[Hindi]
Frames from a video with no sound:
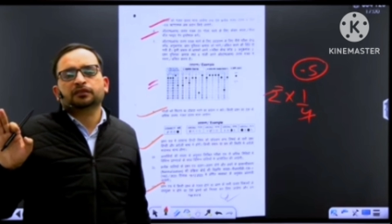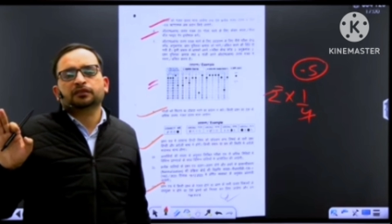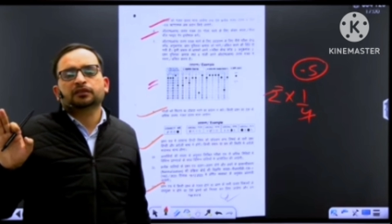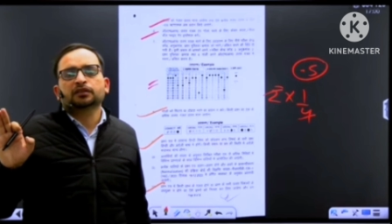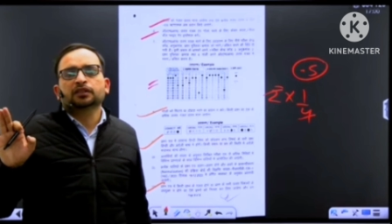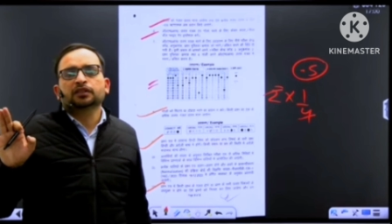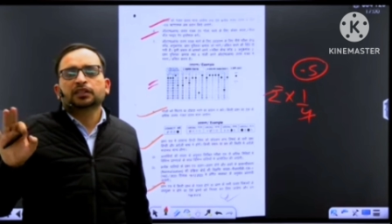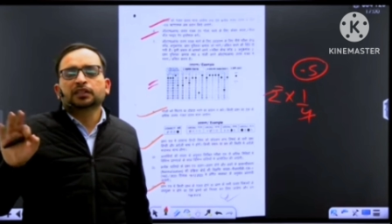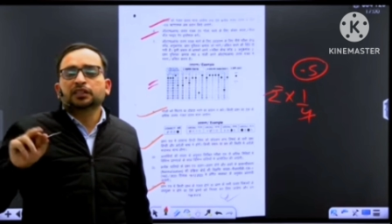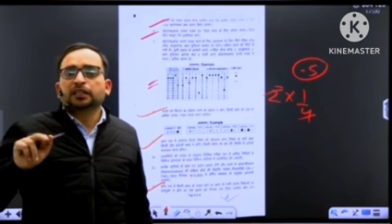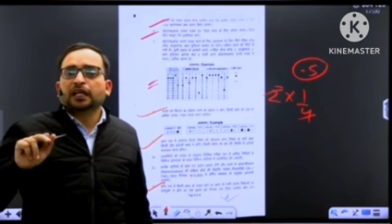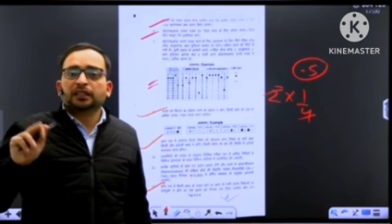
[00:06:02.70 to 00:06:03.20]

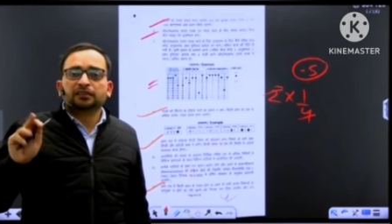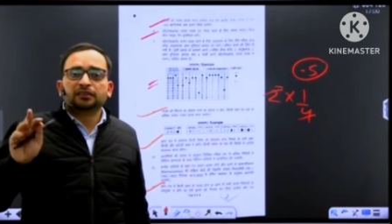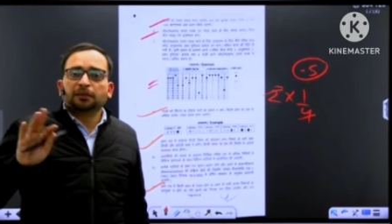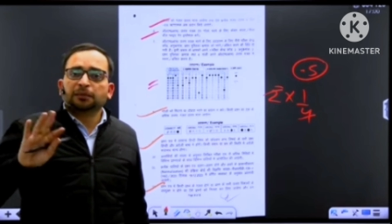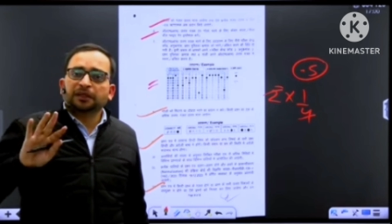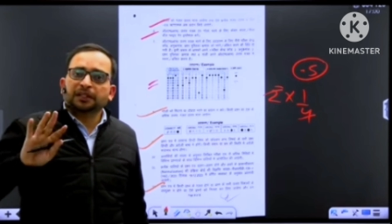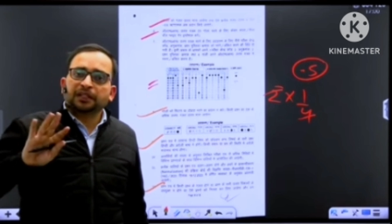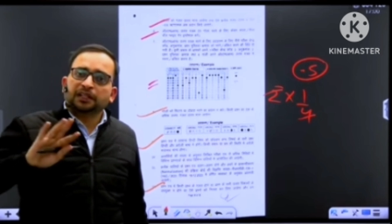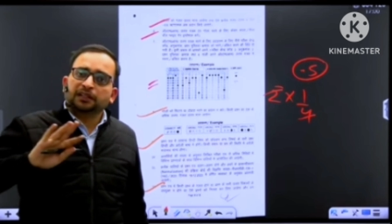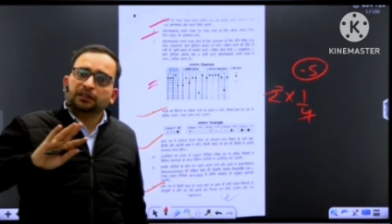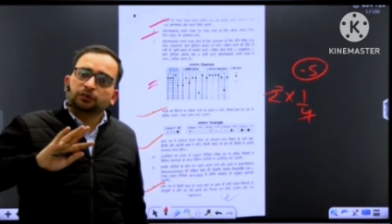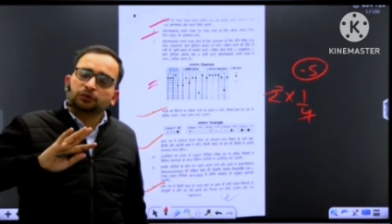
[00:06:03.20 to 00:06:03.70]
प्रश्न
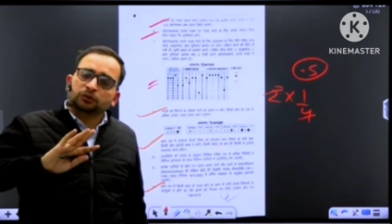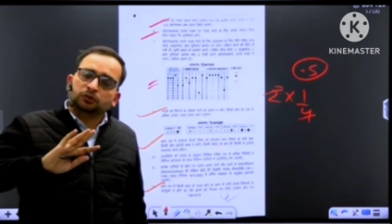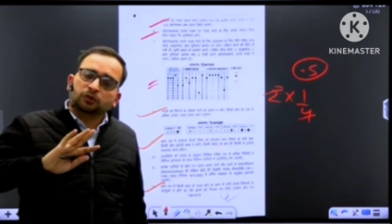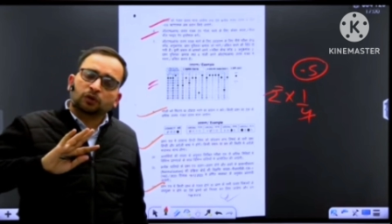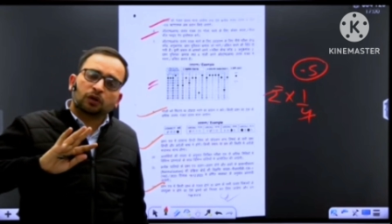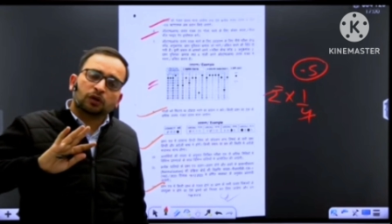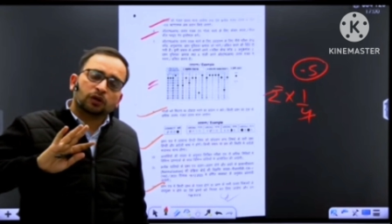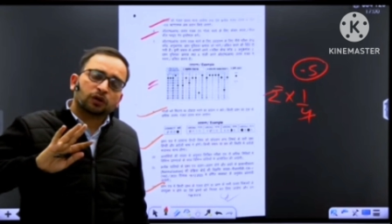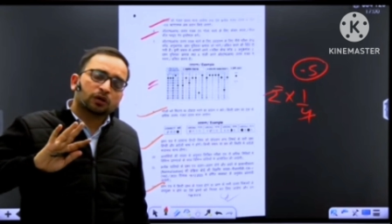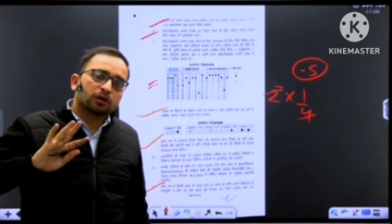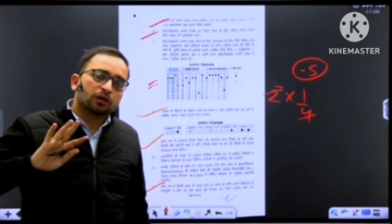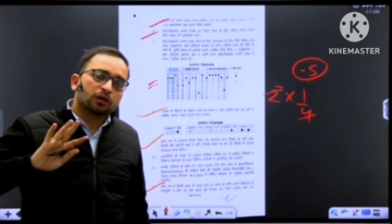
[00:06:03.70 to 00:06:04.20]
ऐसा भी नहीं है कि
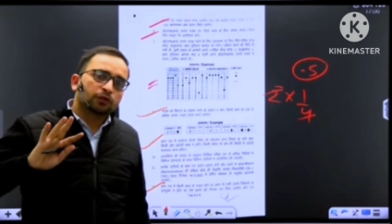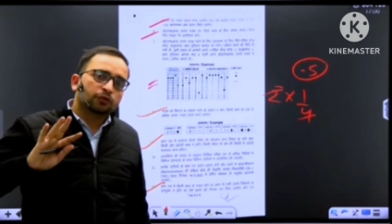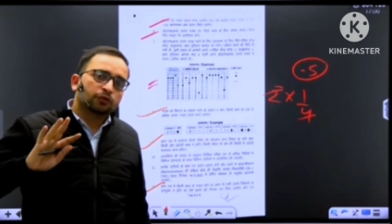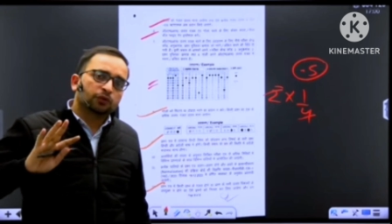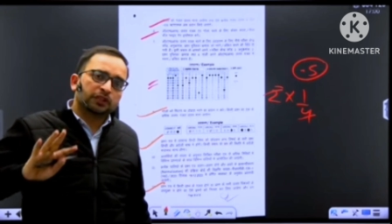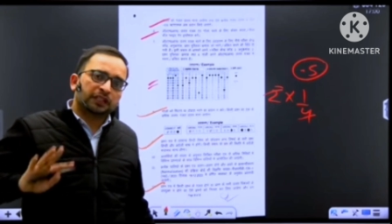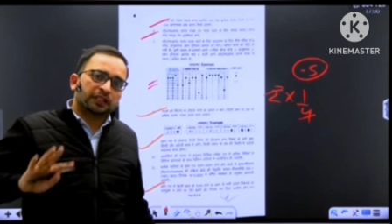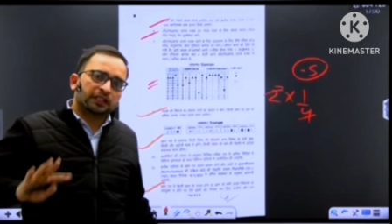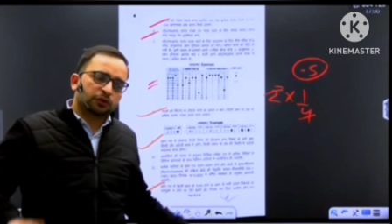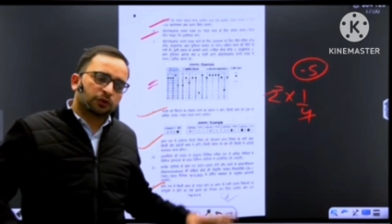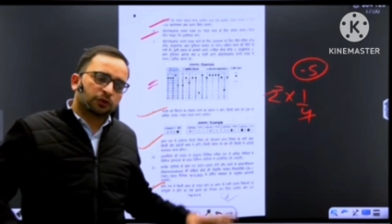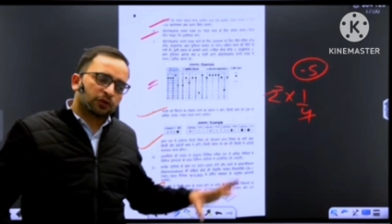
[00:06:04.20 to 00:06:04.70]
उसको
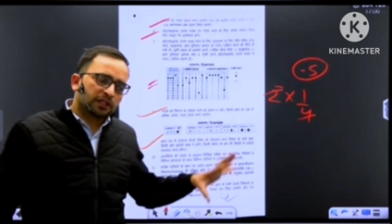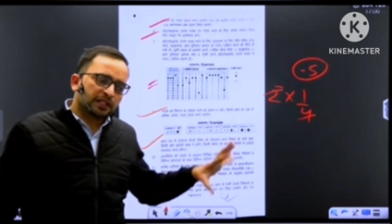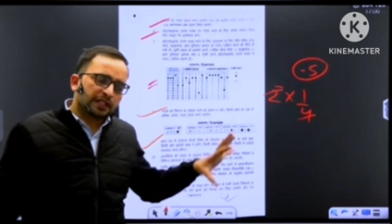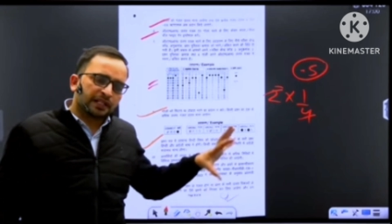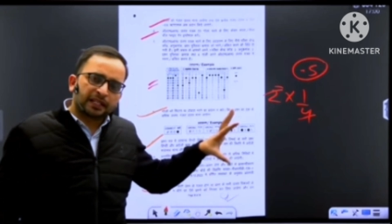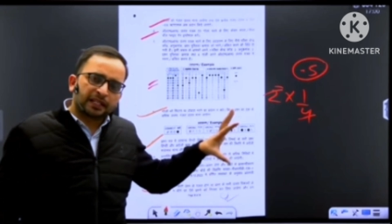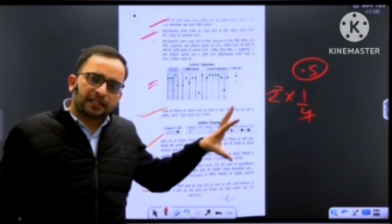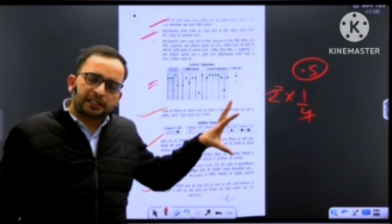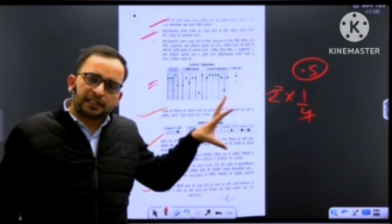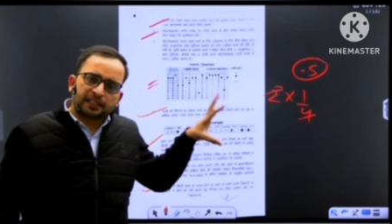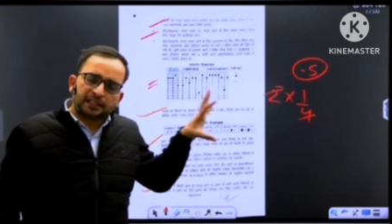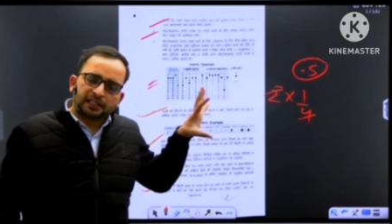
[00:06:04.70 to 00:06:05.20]
वो ये
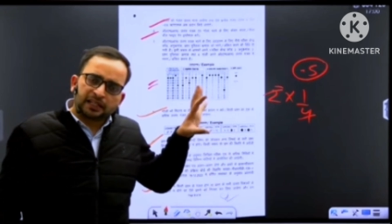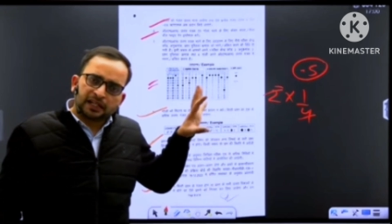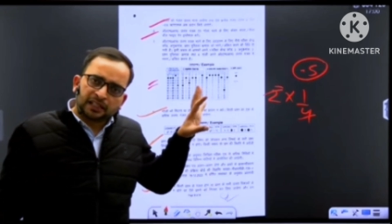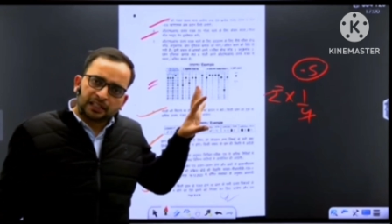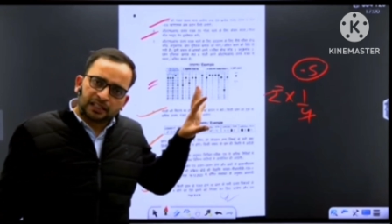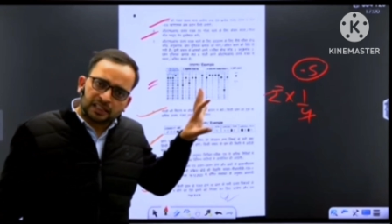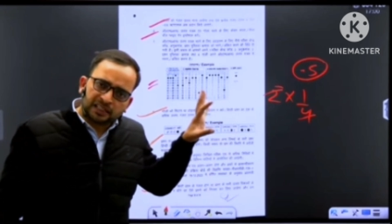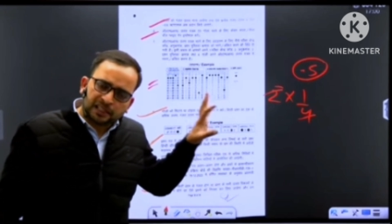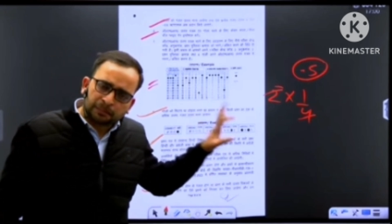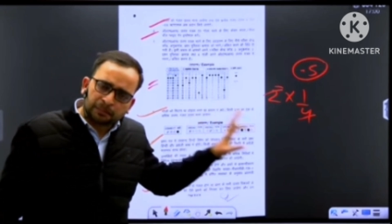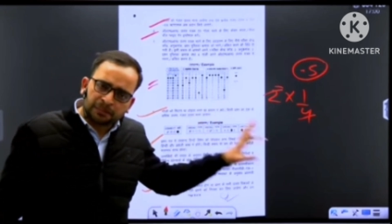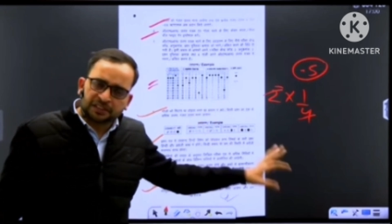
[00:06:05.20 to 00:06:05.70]
छोड़ देंगे कि
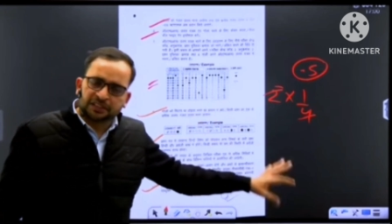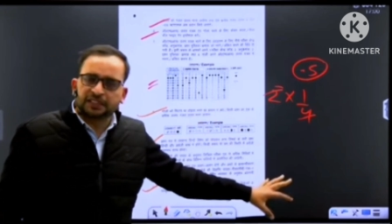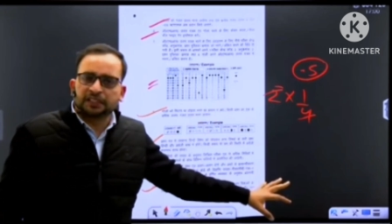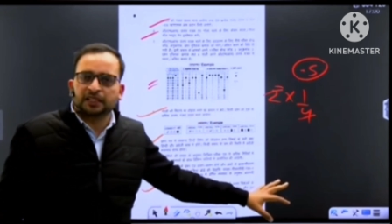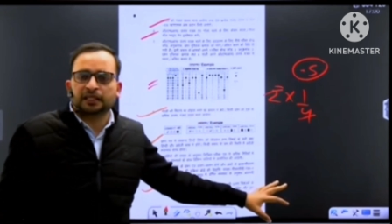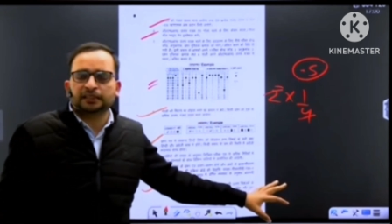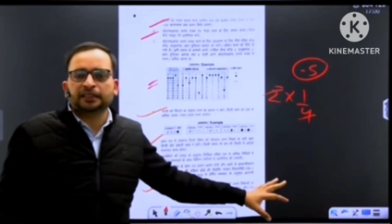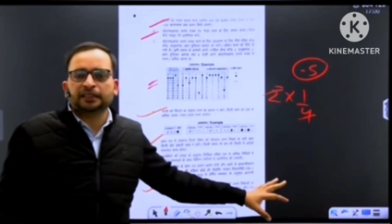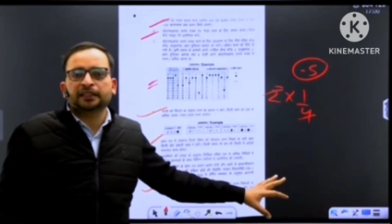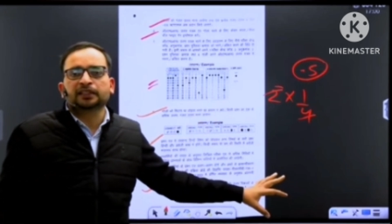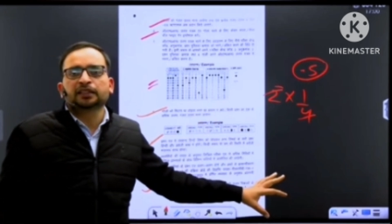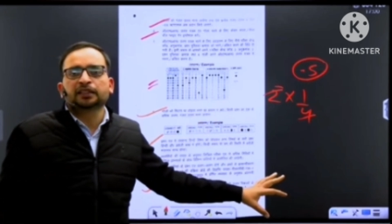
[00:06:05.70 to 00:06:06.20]
अन अटेम्प्ट
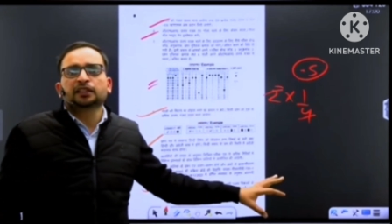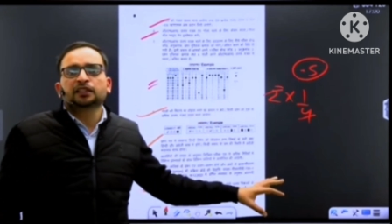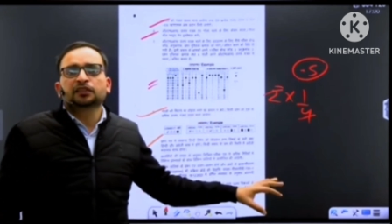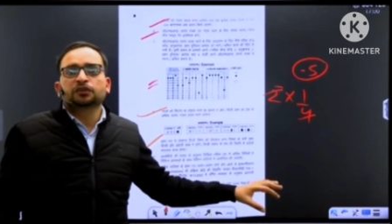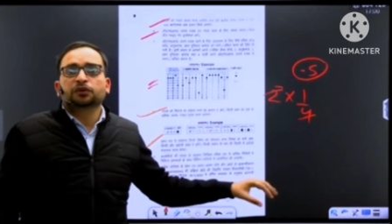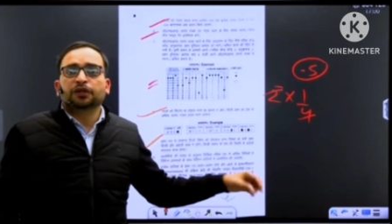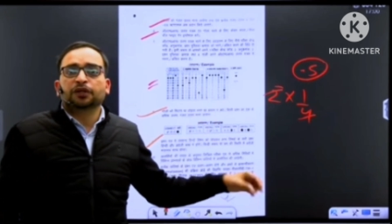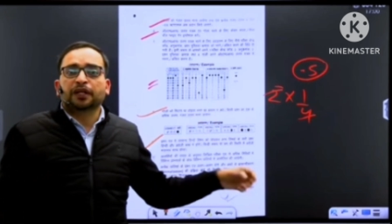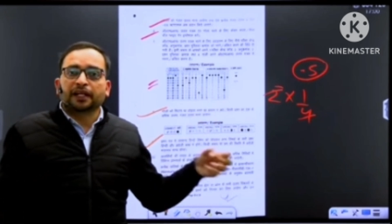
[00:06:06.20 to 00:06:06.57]
दिखा दें